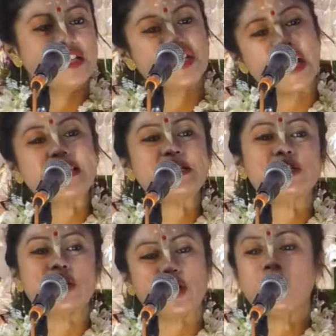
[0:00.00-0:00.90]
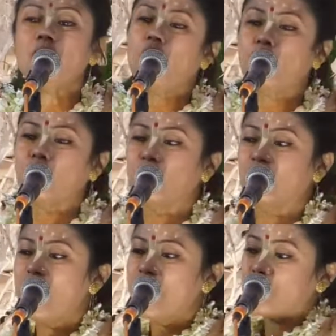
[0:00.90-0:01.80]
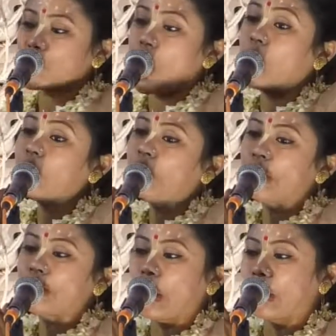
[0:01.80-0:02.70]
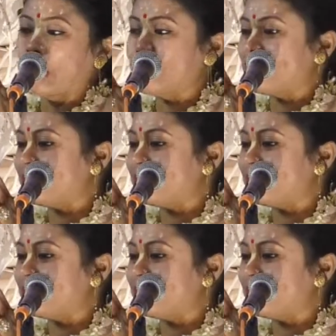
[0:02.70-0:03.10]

শেষ জনম হল শঙ্খ জনম